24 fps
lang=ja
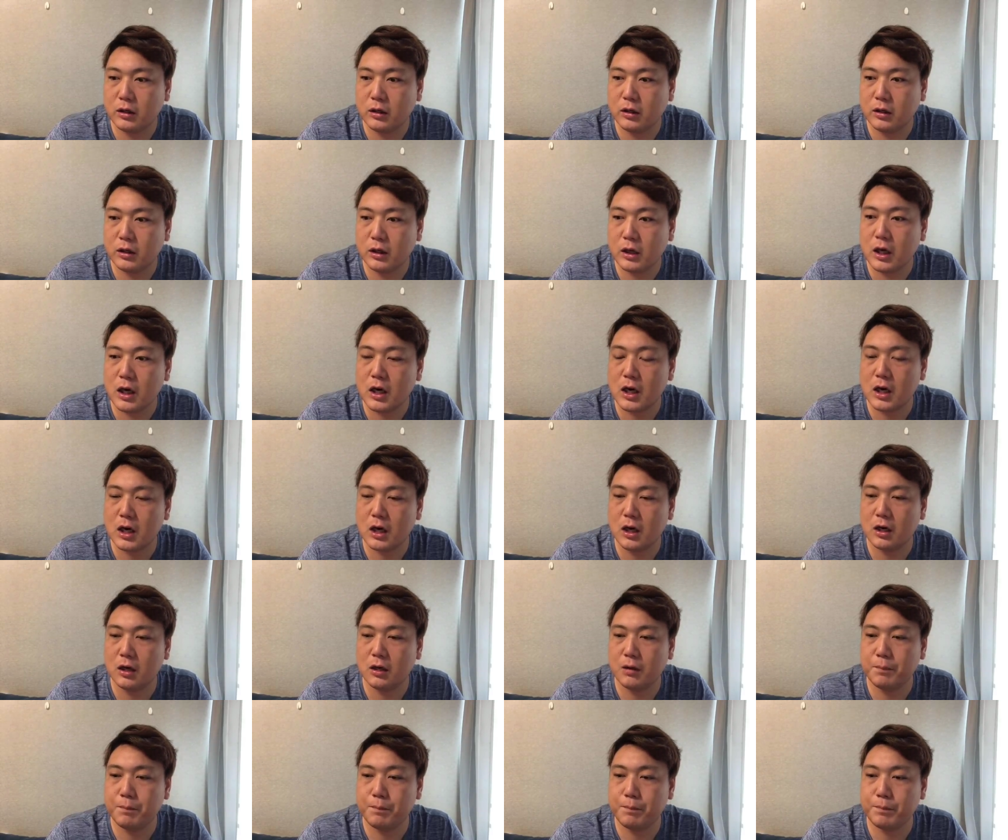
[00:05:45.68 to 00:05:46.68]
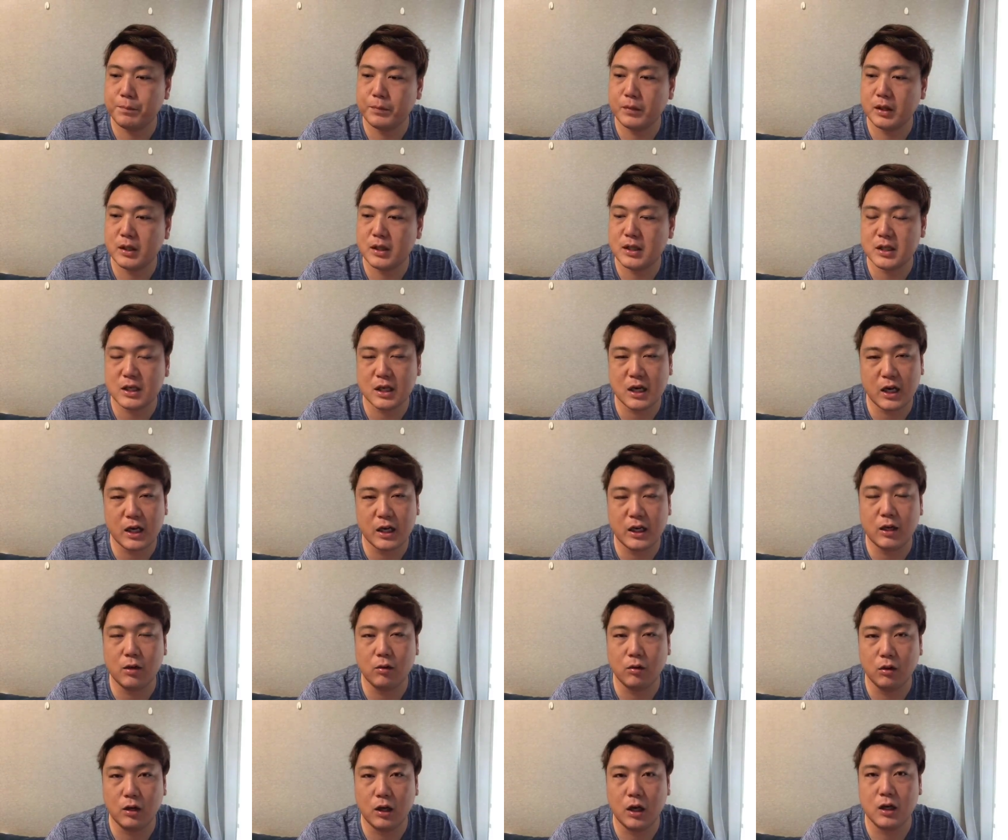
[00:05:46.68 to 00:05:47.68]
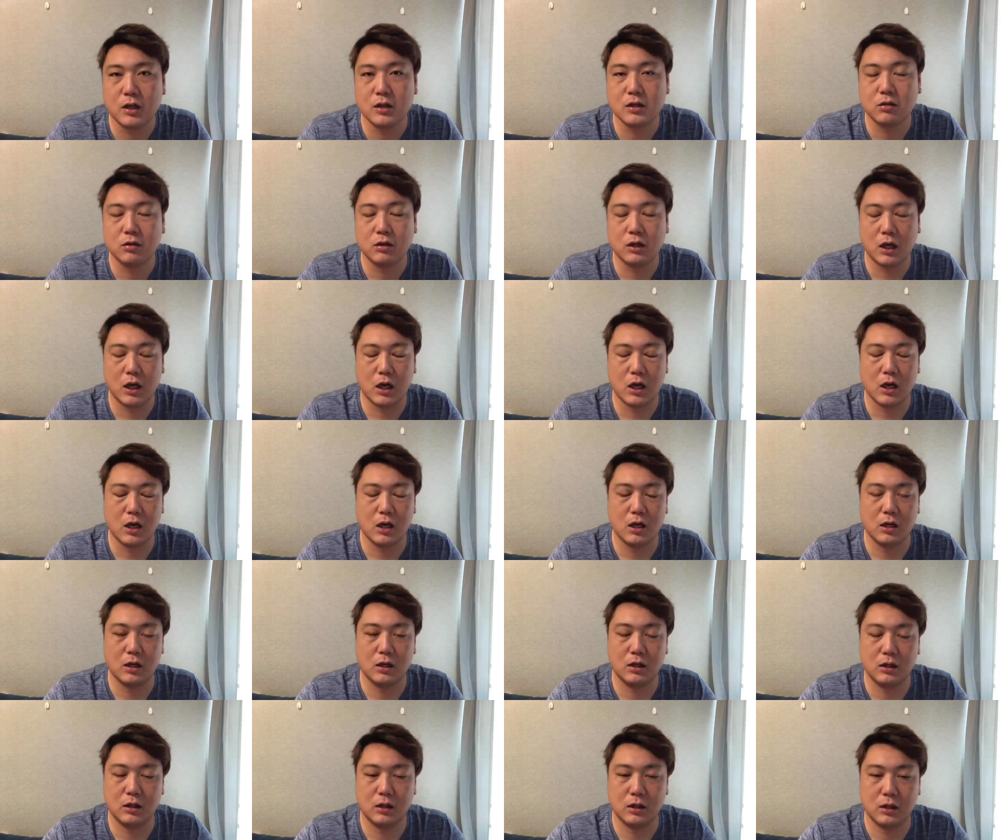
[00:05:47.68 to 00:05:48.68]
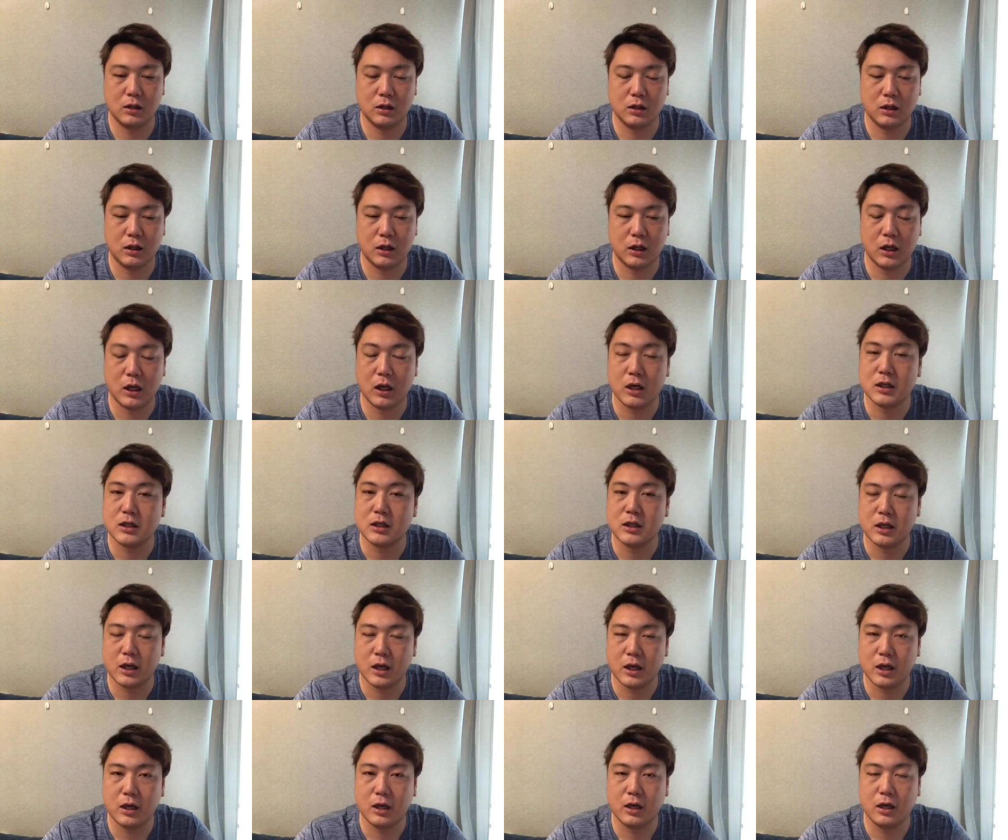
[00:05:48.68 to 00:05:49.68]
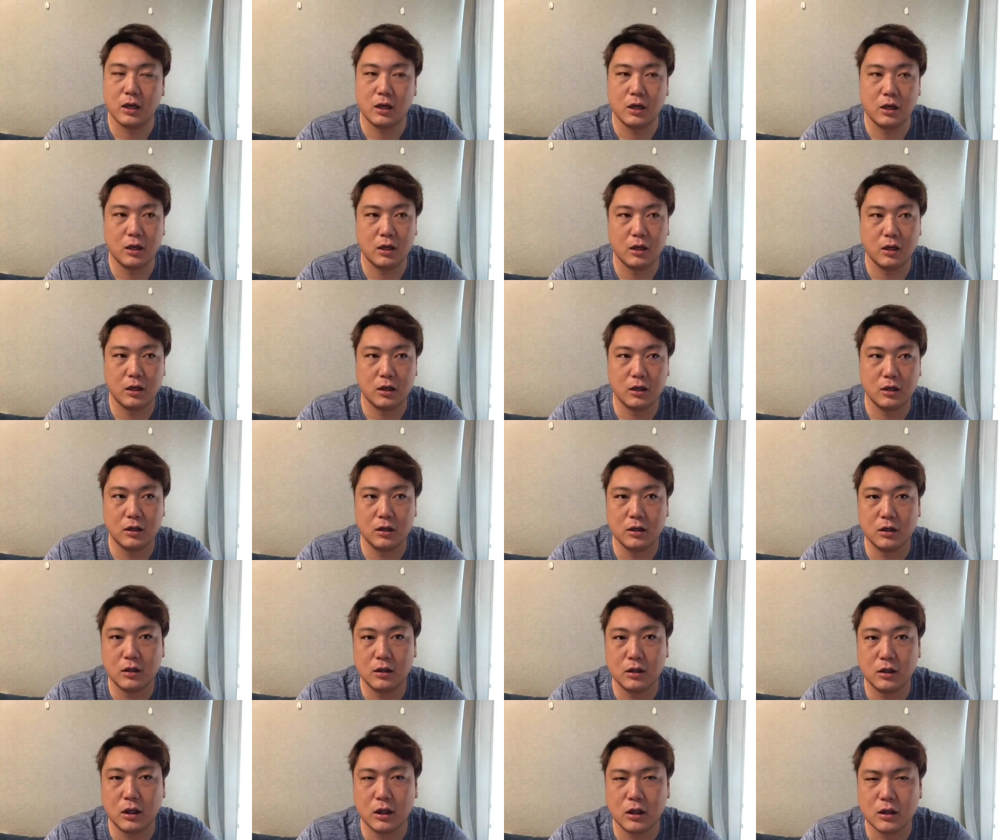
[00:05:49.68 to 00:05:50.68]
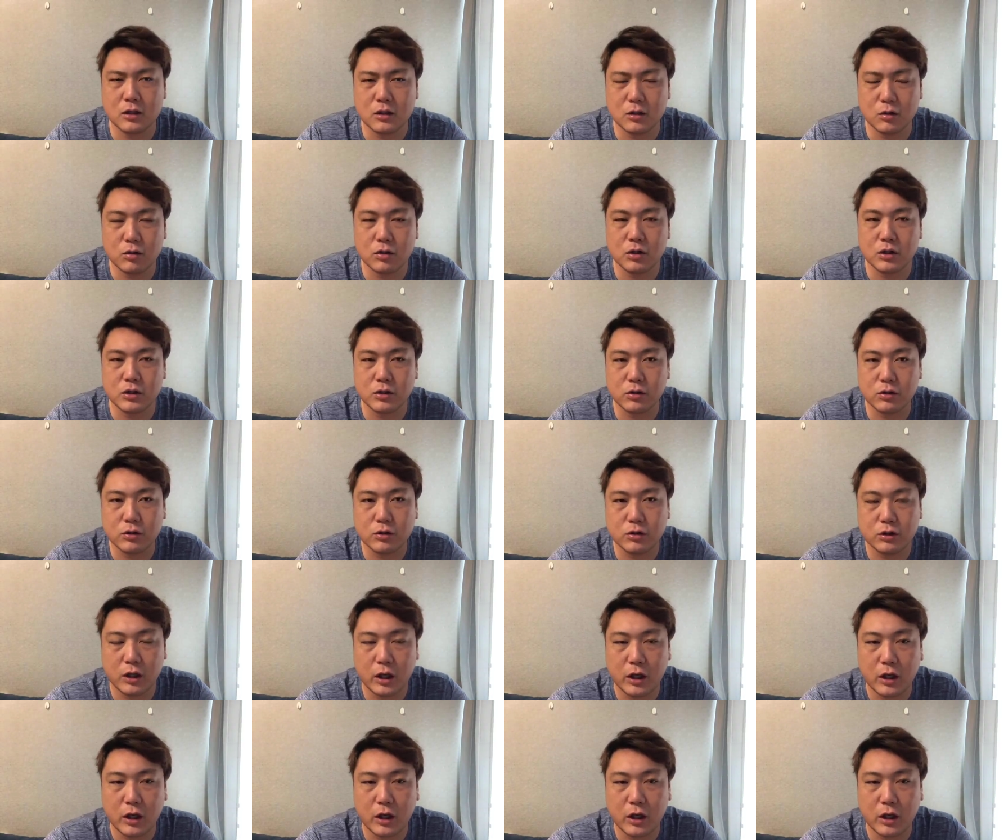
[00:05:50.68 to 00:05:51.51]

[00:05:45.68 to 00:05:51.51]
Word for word: なんか近いようなそんな気がして、なんかすごいショック